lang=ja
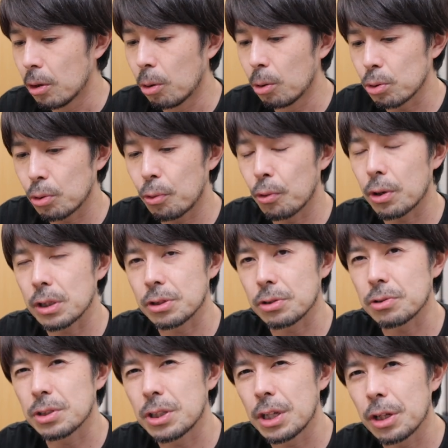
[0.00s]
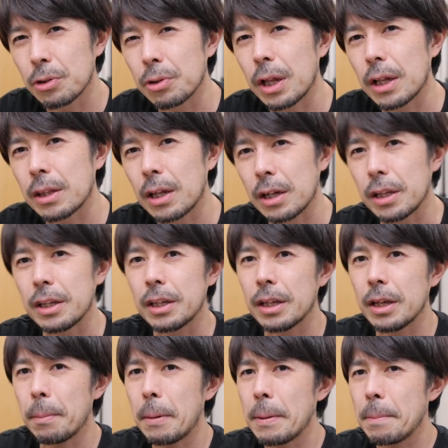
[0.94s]
オートフォーカスの精度だった
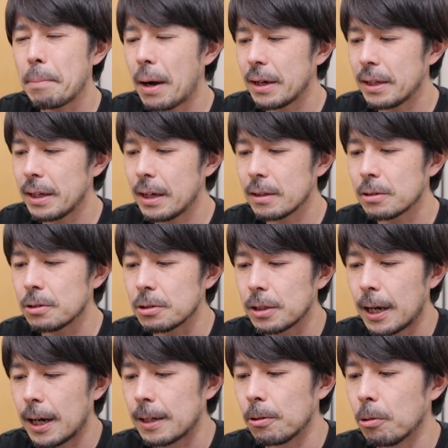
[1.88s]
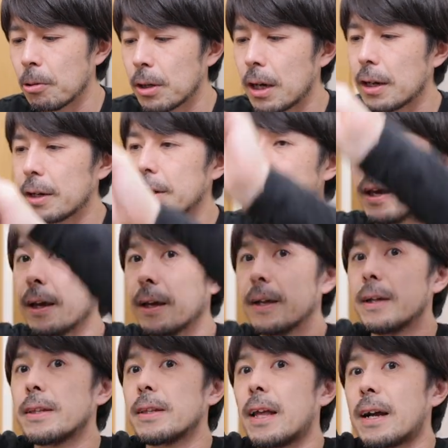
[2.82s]
りやっぱりバリアングルがあるおかげで
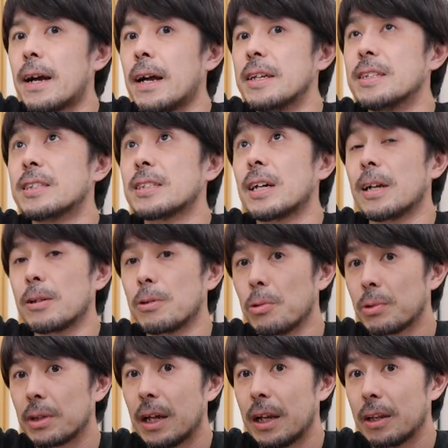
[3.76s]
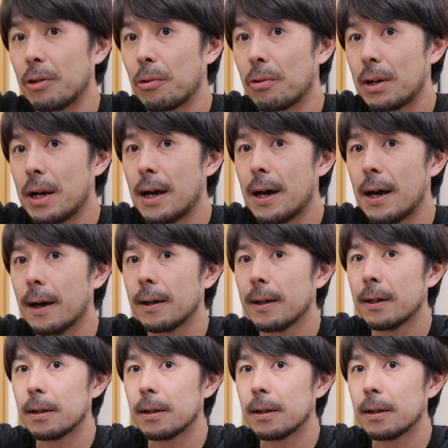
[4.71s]
高い位置から撮ったりとか